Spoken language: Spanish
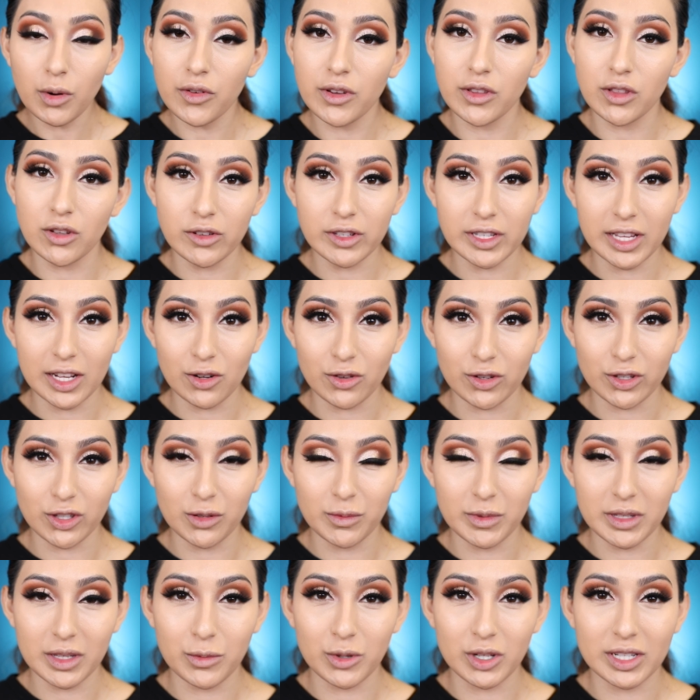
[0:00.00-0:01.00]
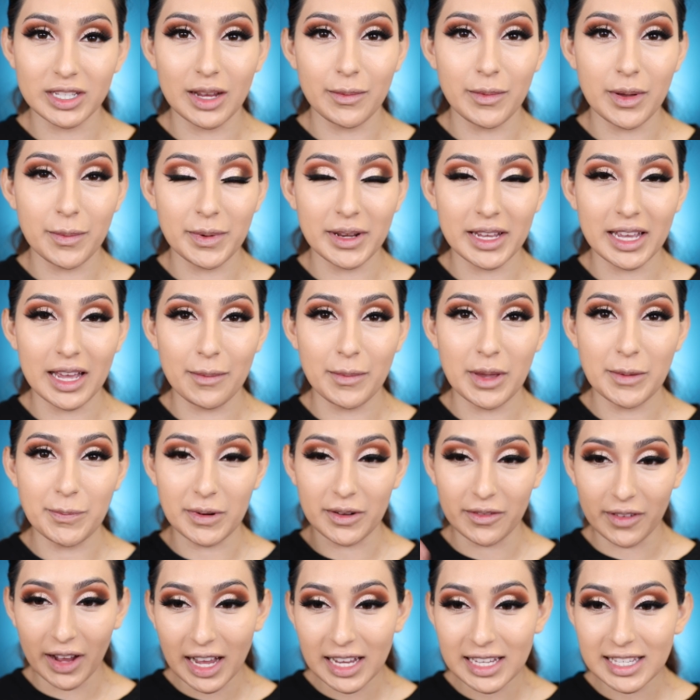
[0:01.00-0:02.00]
moviéndonos al rostro, mis amores, ya me apliqué mi
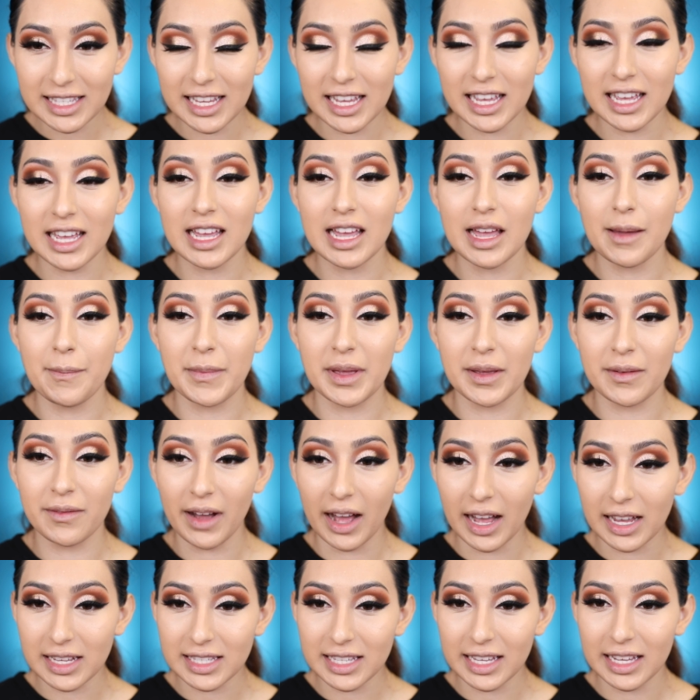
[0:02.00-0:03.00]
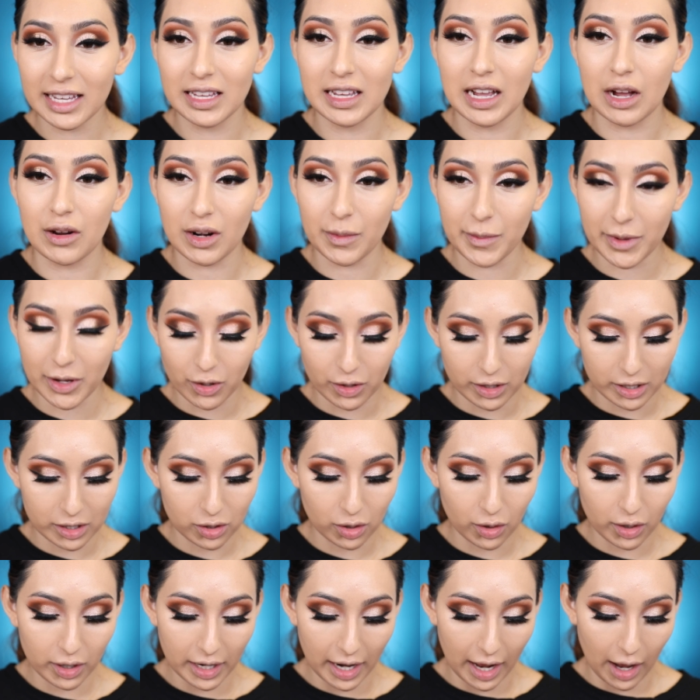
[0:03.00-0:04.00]
prebase, mi base y ahora mi
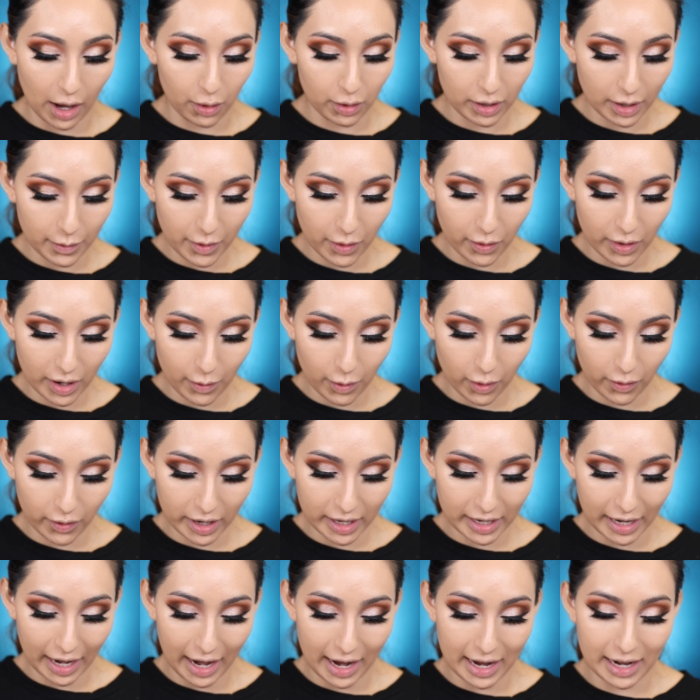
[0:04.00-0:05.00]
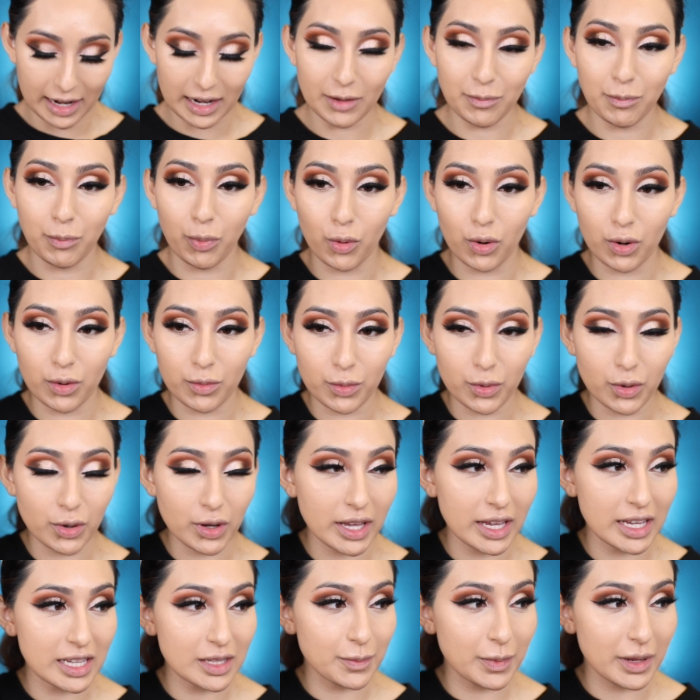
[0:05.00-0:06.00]
corrector. Ahora me voy a mover al polvo
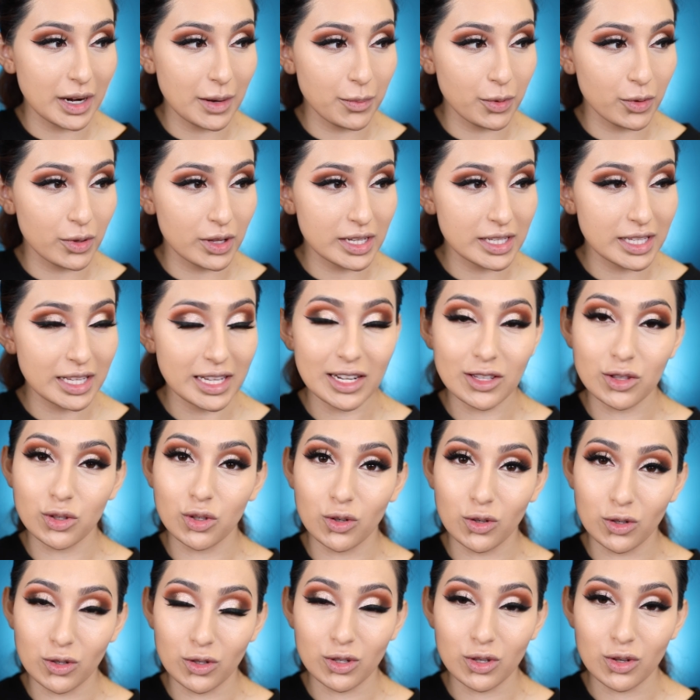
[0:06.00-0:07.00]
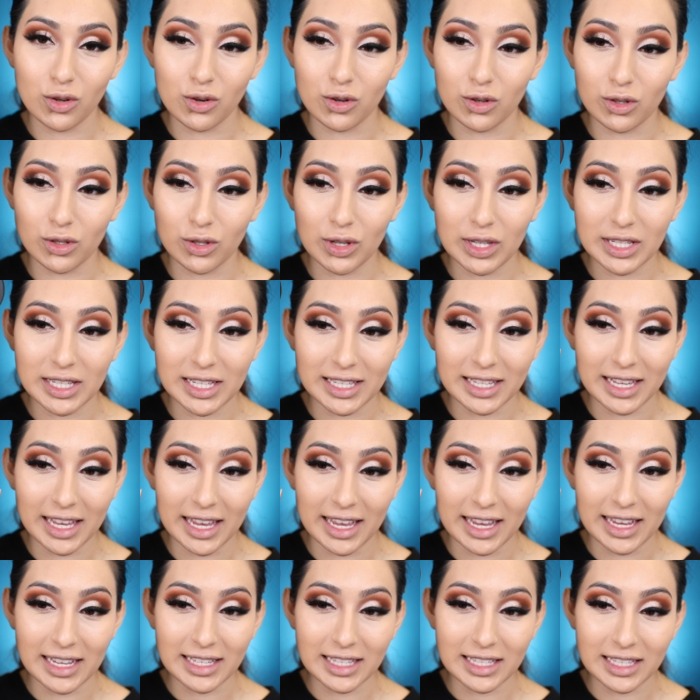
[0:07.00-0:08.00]
que es para poder sellar todo nuestro rostro. Así es
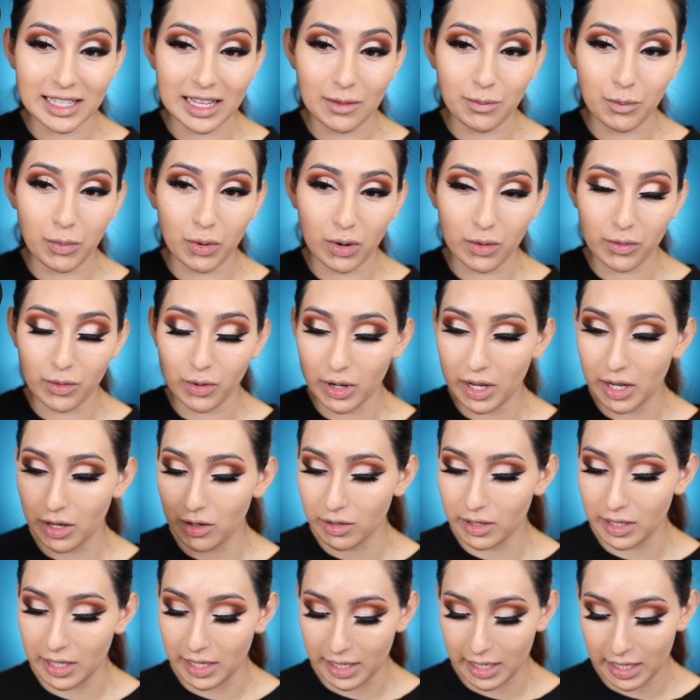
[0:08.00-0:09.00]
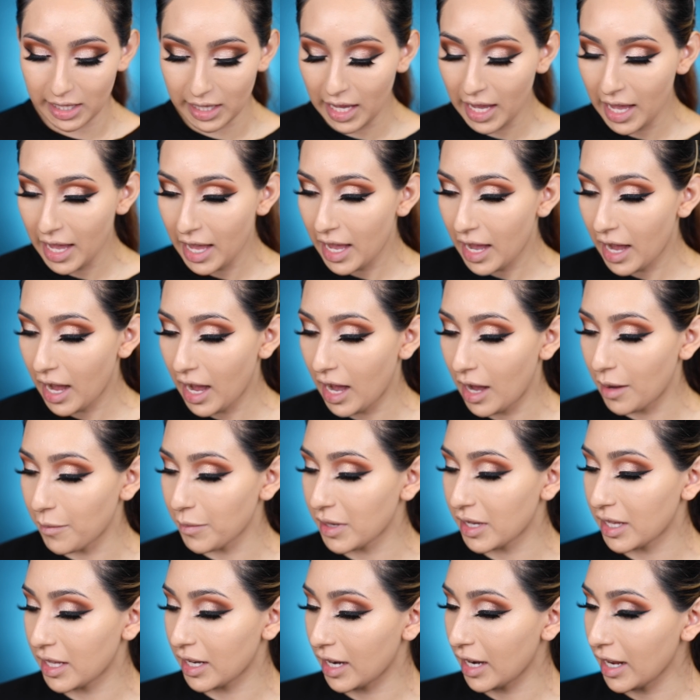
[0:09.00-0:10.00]
que este es el polvo que ellos tienen.
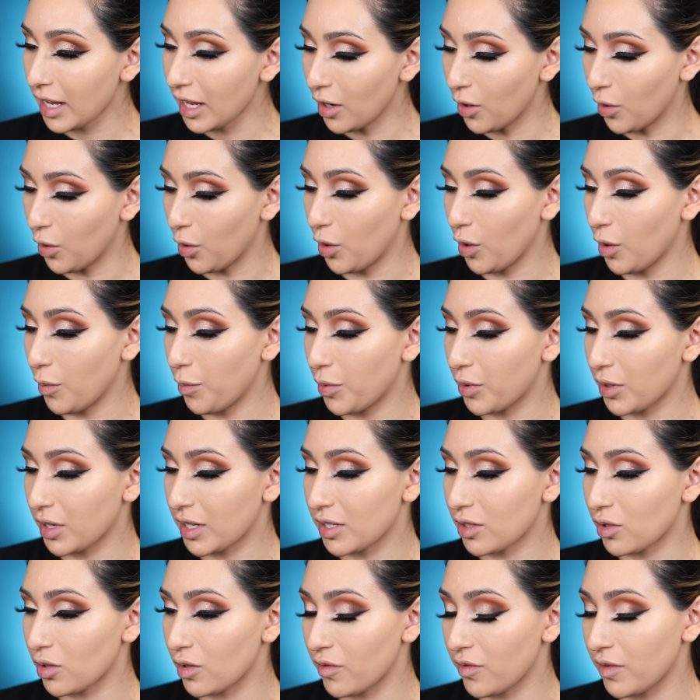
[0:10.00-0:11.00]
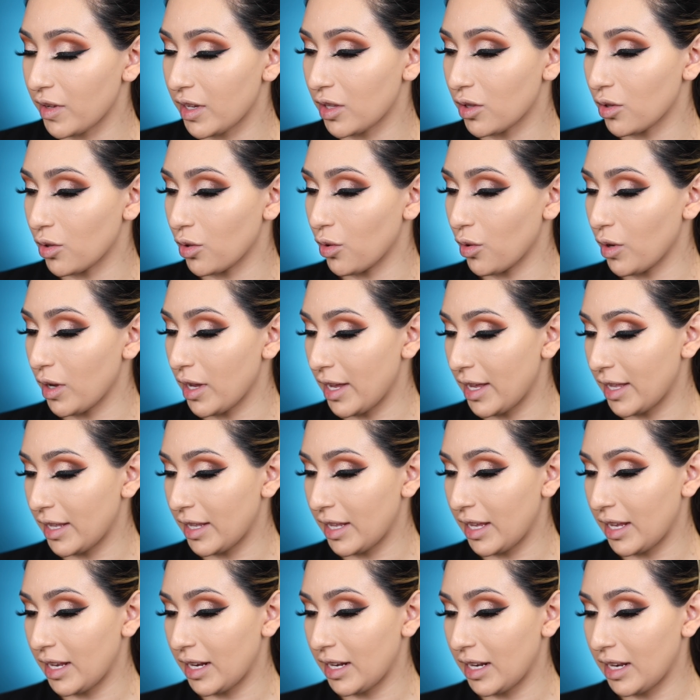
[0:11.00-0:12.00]
creo, porque estoy viendo
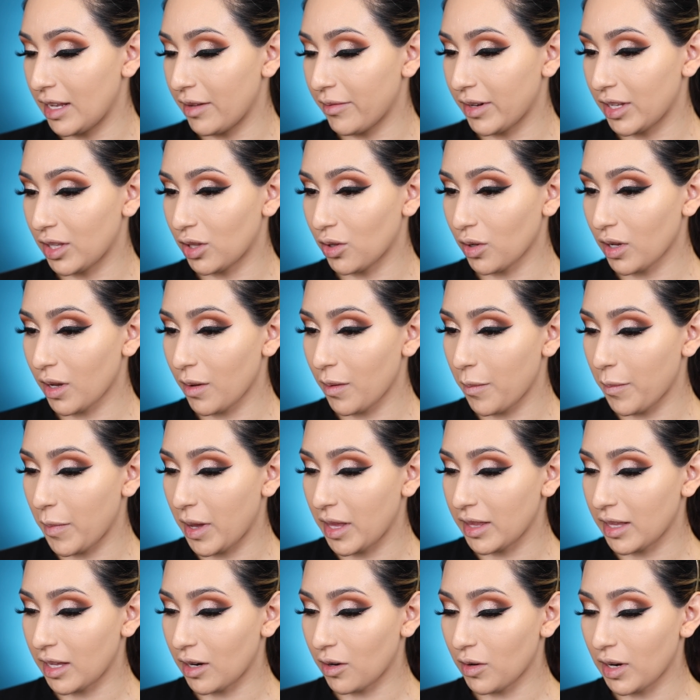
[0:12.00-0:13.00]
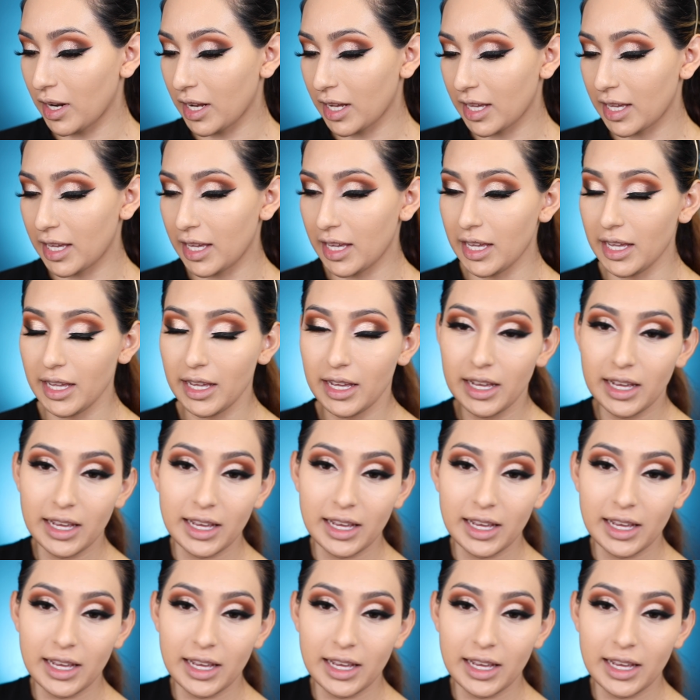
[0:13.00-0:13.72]
en el librito que me mandaron aquí,